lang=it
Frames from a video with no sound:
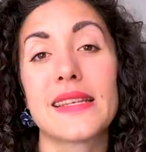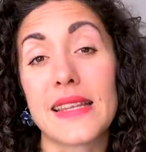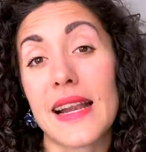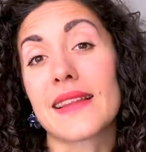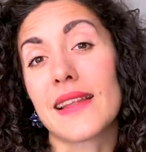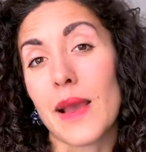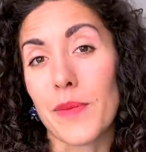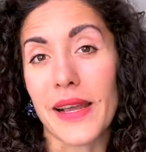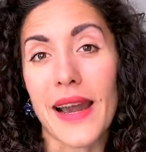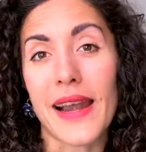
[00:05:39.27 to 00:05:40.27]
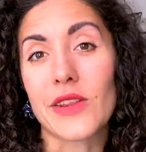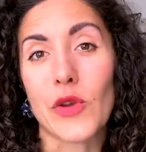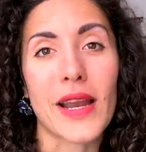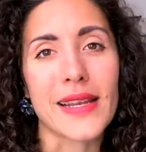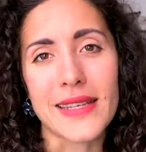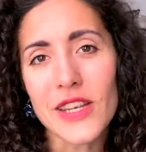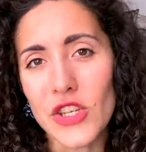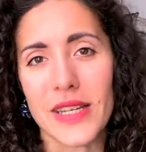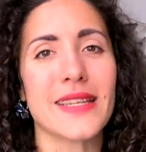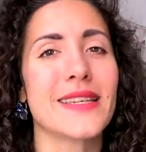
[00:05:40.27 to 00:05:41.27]
si tratta di applicare la teoria agli
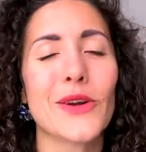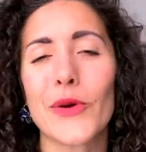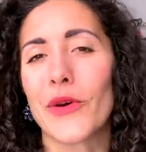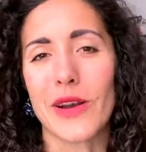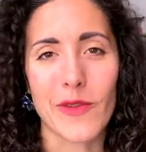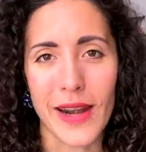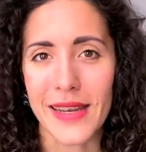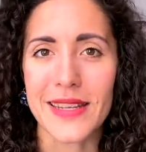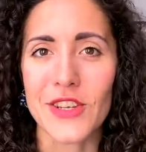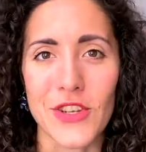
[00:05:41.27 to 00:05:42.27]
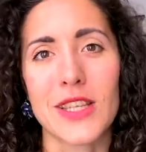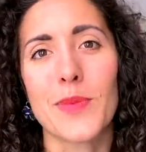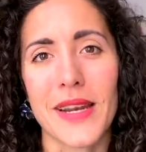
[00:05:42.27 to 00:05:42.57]
esercizi, occorre fare gli esercizi per